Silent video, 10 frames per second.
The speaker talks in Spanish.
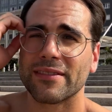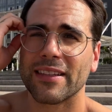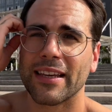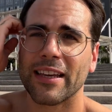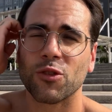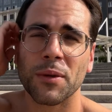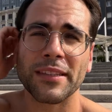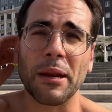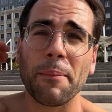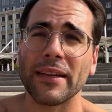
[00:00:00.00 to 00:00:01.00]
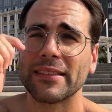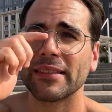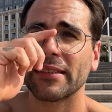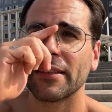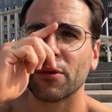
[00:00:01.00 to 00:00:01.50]
Eh, estuve tres
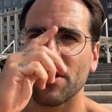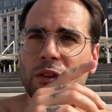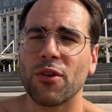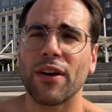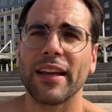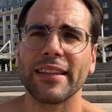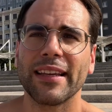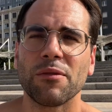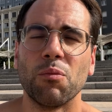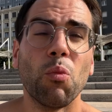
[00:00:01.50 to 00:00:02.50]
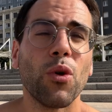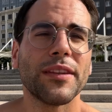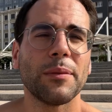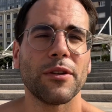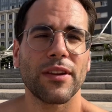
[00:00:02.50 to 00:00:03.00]
meses reunido con gente
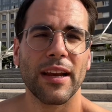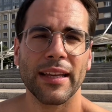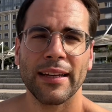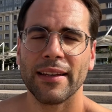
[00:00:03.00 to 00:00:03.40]
multimillonaria